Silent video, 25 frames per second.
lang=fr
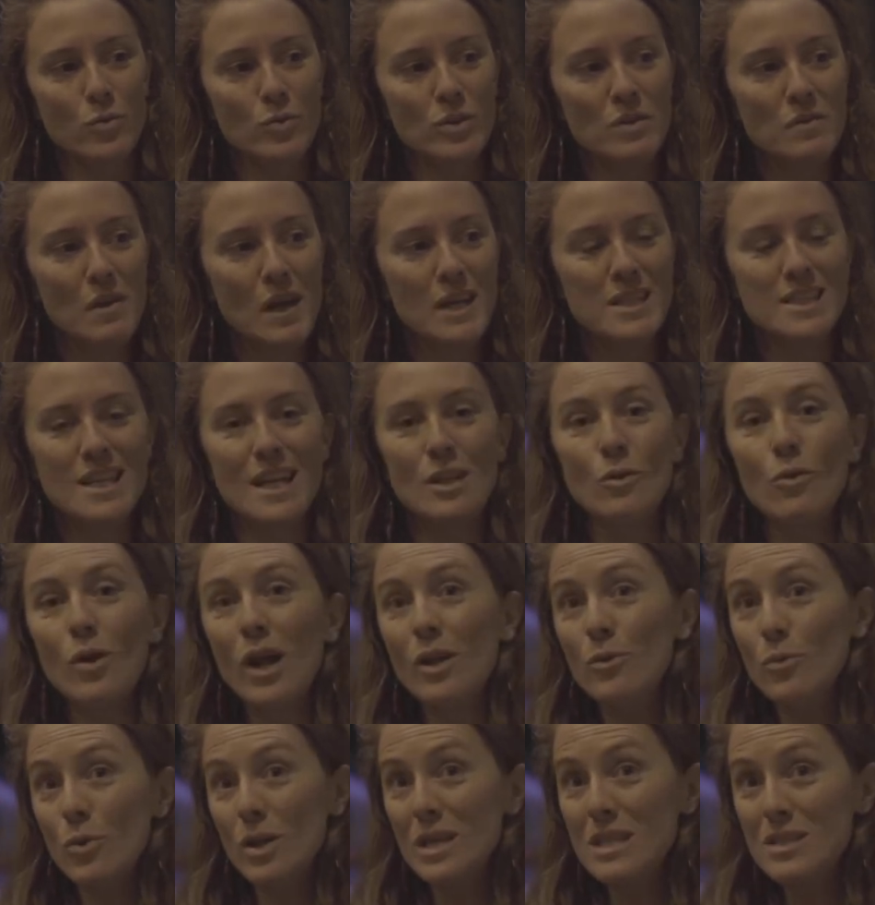universelle de
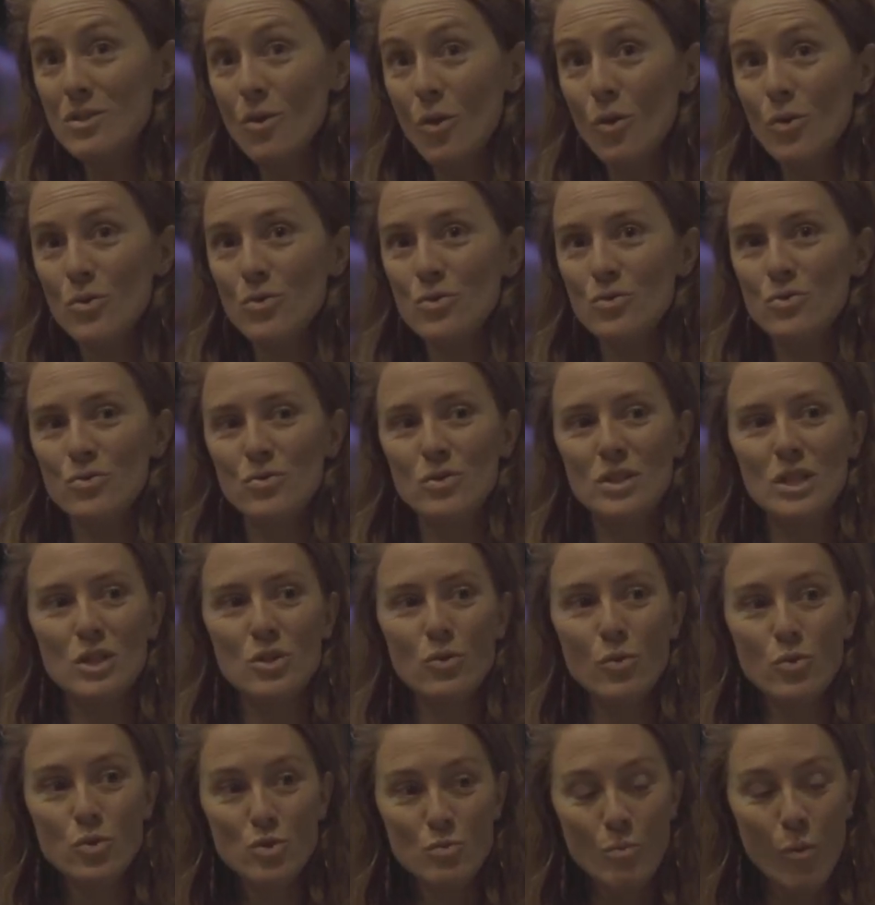l'adolescence, des
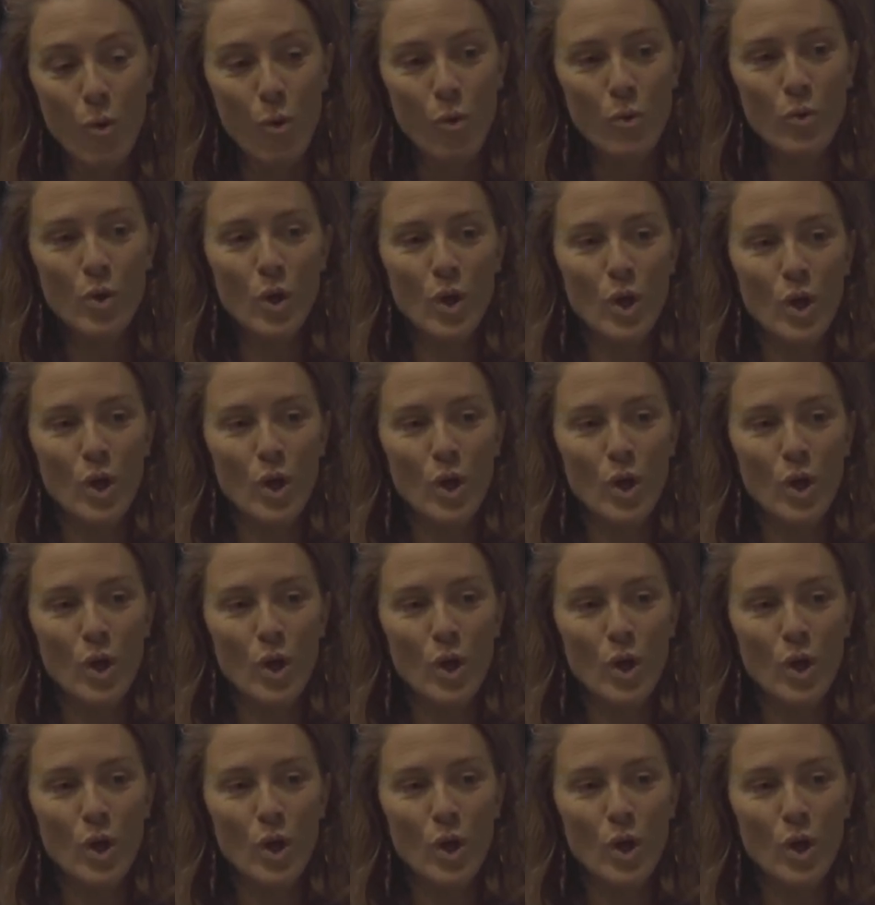changements,